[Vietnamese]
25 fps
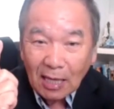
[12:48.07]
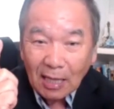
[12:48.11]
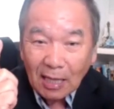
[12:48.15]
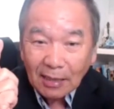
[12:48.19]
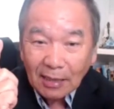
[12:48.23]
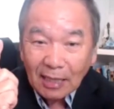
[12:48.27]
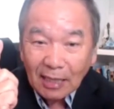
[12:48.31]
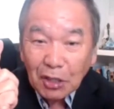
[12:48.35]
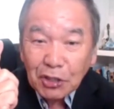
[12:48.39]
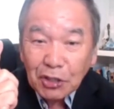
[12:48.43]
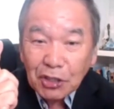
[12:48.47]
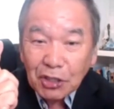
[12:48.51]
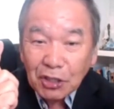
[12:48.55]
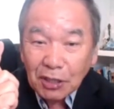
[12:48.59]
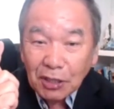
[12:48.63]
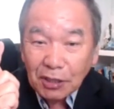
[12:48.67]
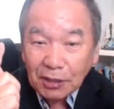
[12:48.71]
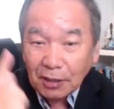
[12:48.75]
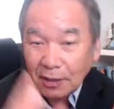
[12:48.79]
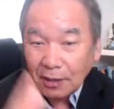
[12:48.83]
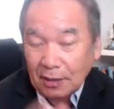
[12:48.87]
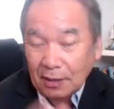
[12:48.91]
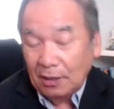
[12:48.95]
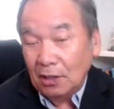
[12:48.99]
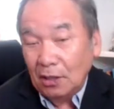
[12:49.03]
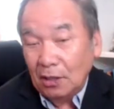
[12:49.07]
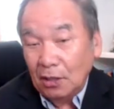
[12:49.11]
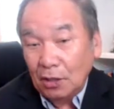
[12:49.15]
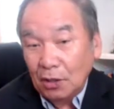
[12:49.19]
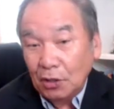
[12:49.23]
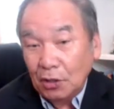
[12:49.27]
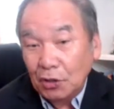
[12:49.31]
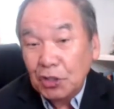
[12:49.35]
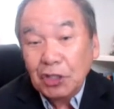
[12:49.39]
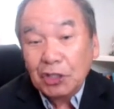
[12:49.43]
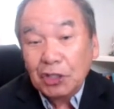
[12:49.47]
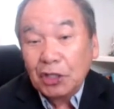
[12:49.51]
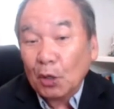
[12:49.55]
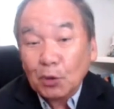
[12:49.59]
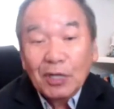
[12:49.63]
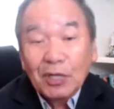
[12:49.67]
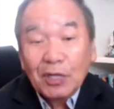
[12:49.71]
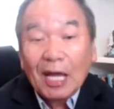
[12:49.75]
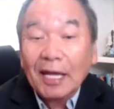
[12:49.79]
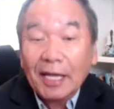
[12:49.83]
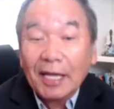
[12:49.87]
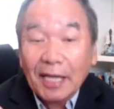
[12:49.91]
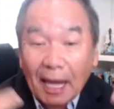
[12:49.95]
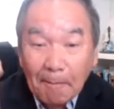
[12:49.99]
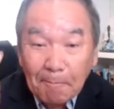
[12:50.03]
đó chỉ chỉ tàu
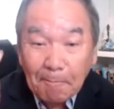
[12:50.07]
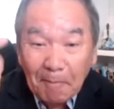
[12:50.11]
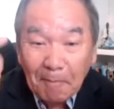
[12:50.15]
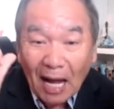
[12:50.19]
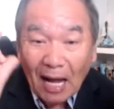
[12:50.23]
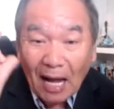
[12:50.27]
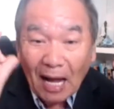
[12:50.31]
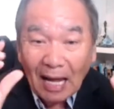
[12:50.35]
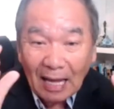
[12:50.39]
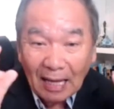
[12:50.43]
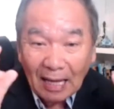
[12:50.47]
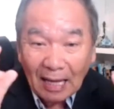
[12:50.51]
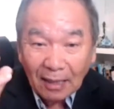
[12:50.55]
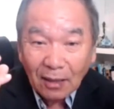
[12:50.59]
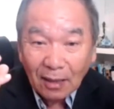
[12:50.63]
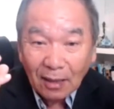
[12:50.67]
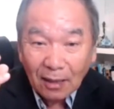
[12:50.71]
tại kế ba